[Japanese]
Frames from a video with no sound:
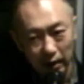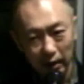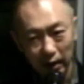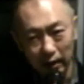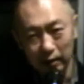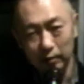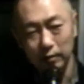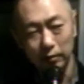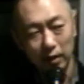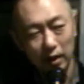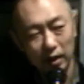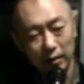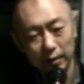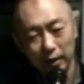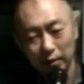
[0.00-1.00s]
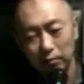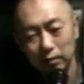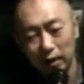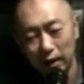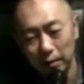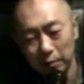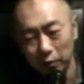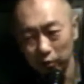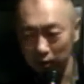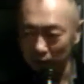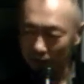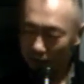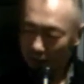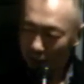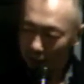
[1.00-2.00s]
てる。そうです。おかげさまでなんとかもう
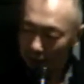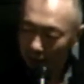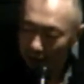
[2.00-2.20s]
今年